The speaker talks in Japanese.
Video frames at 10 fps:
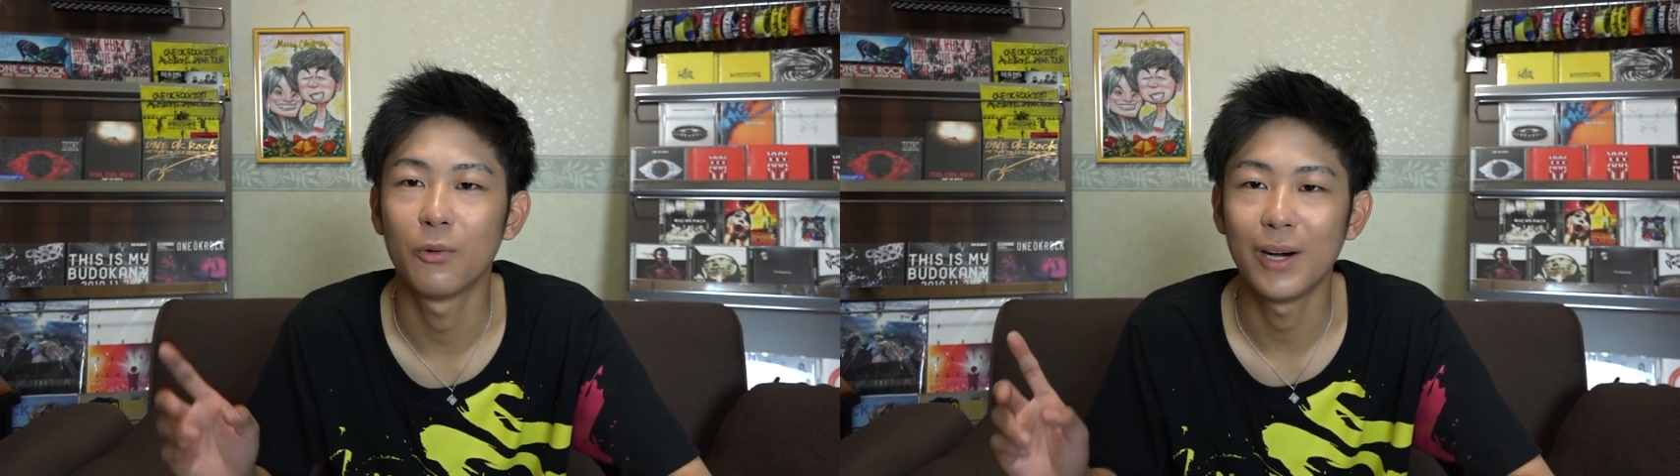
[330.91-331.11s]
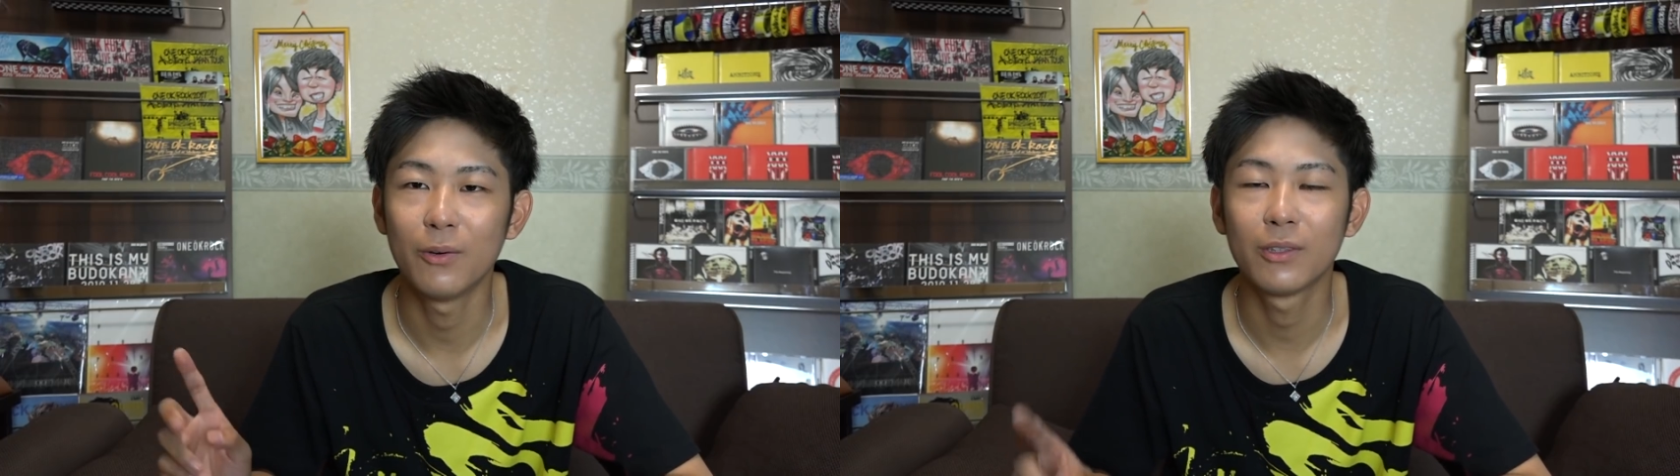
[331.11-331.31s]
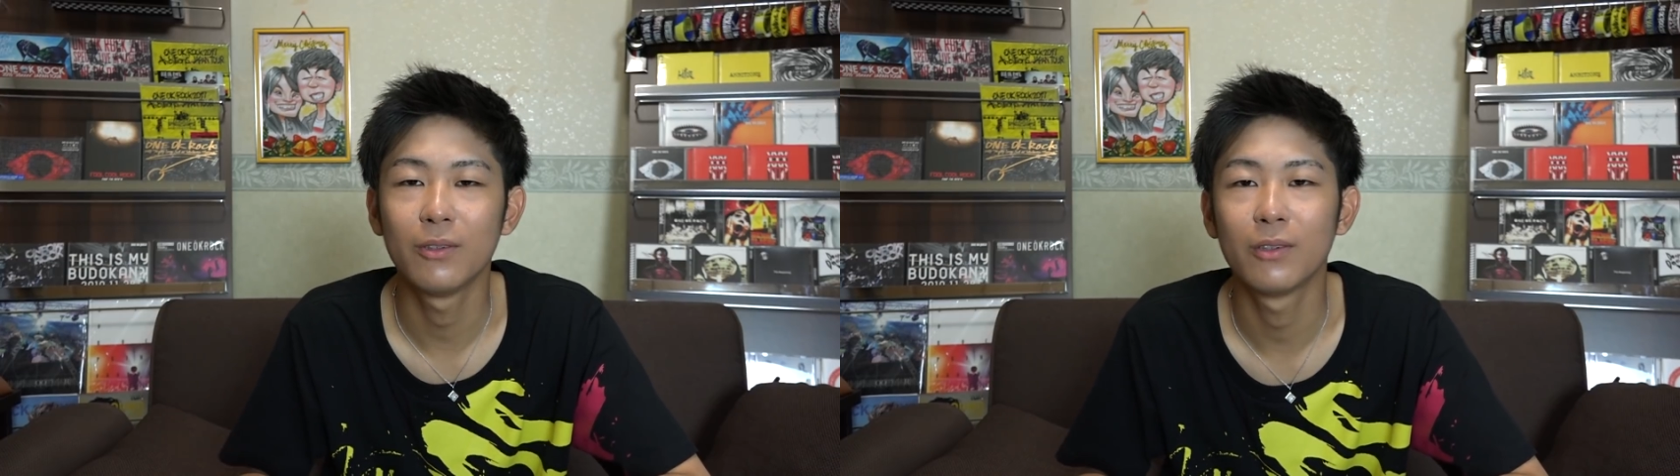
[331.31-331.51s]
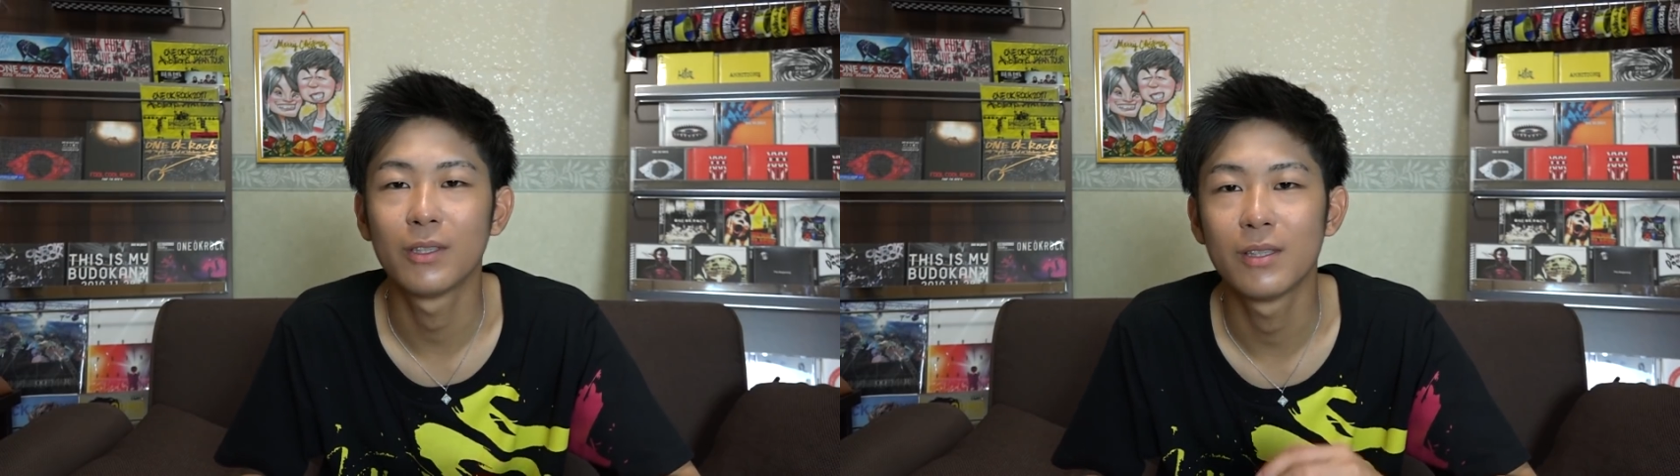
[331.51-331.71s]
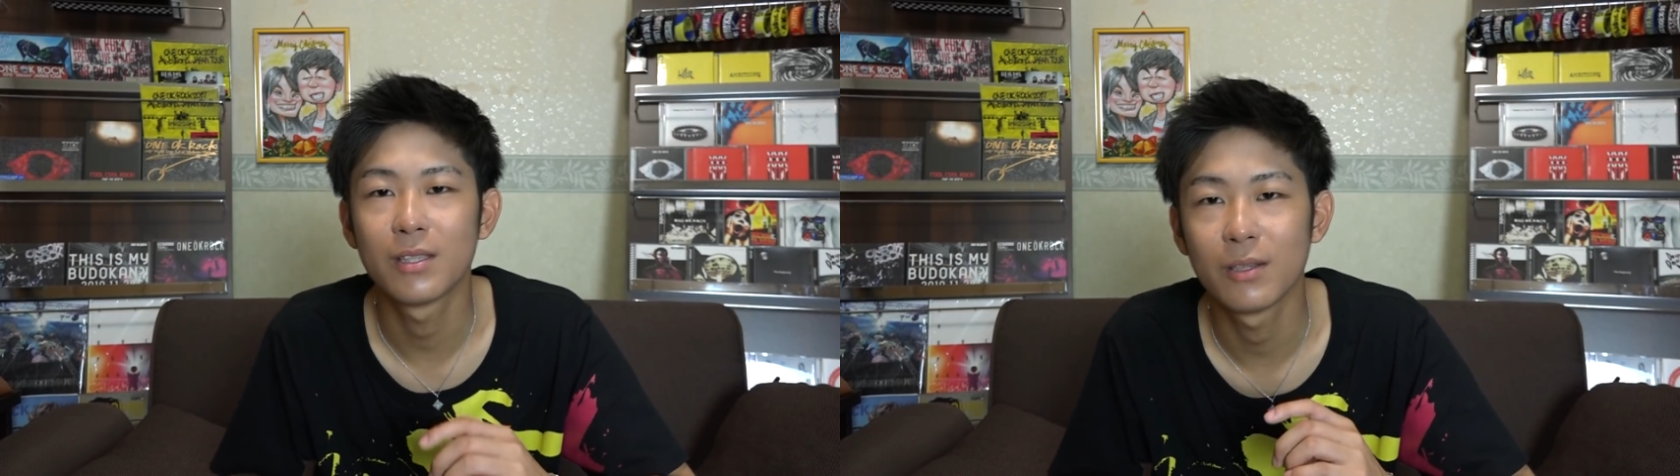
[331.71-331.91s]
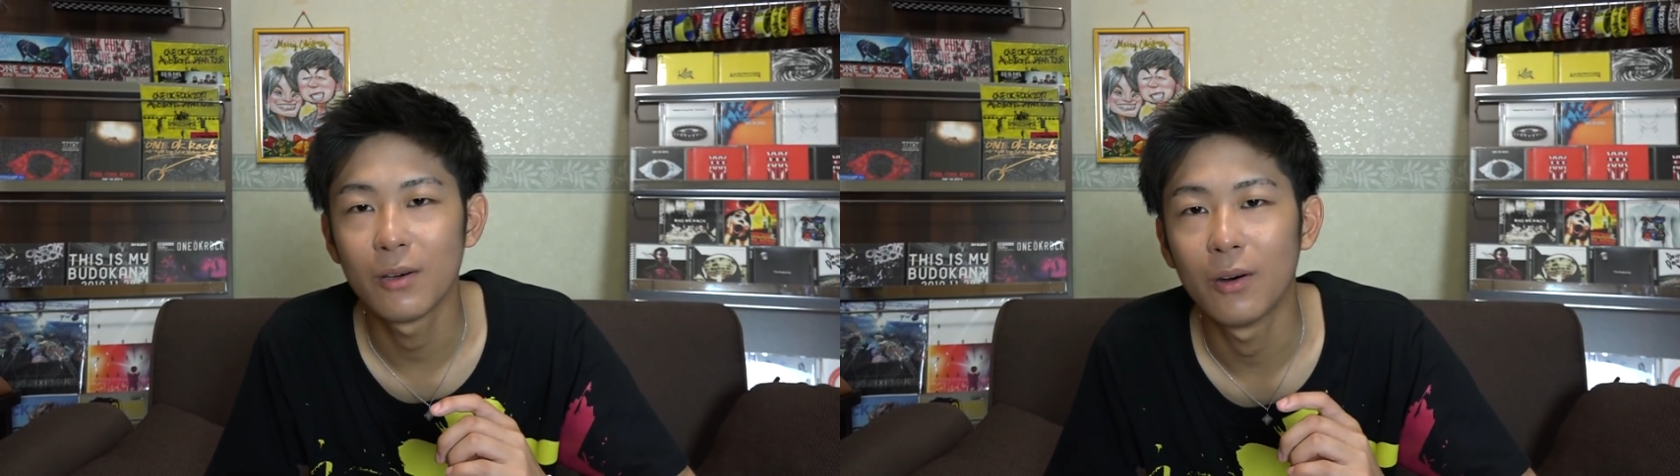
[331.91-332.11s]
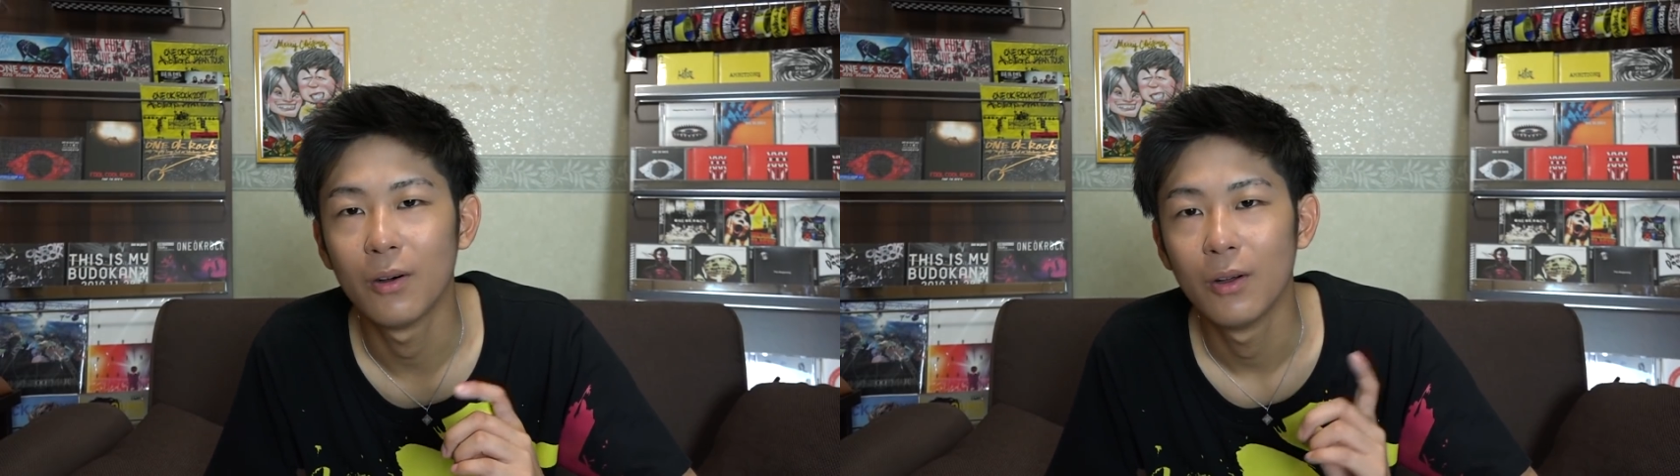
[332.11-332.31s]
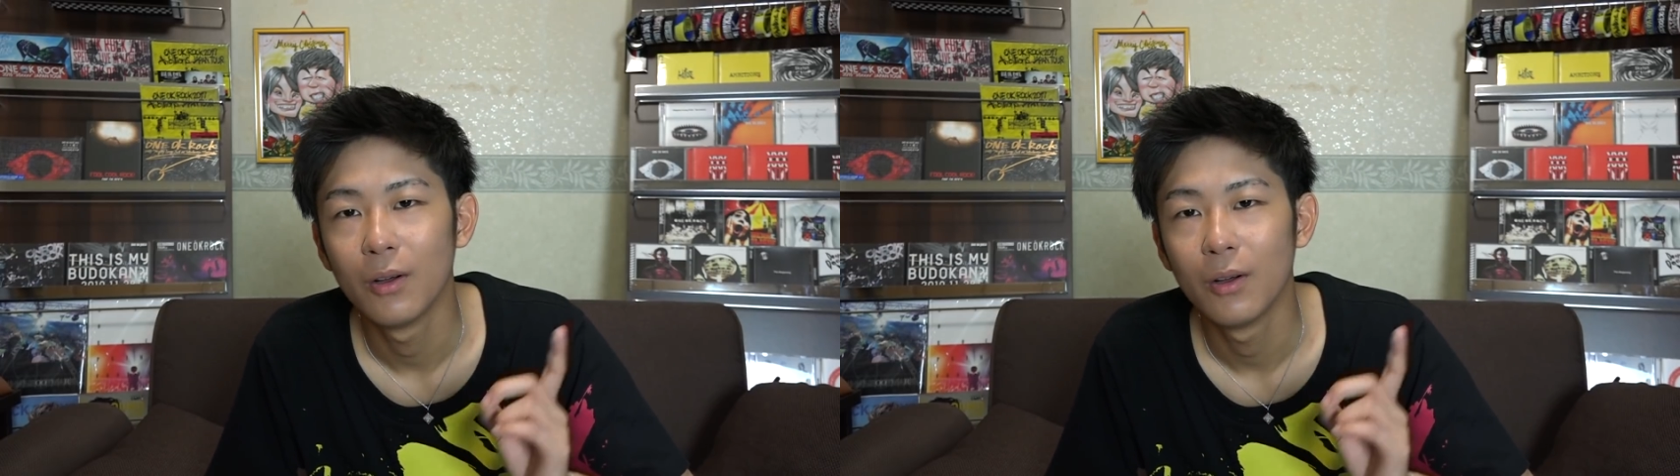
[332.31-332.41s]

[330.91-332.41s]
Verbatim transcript: ワンオクのグッズを